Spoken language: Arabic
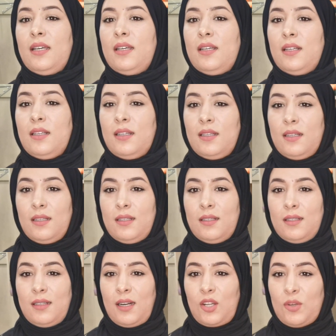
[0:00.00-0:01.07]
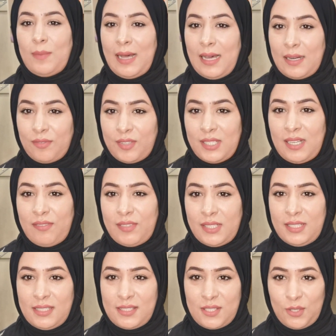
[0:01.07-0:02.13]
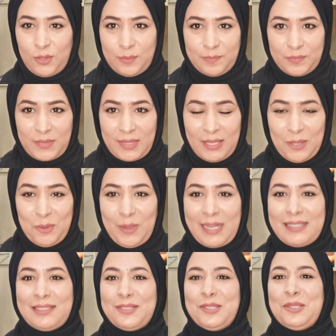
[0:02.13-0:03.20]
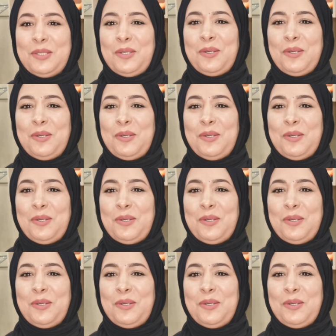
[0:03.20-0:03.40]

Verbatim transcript: آه راكم عارفين لا الوقت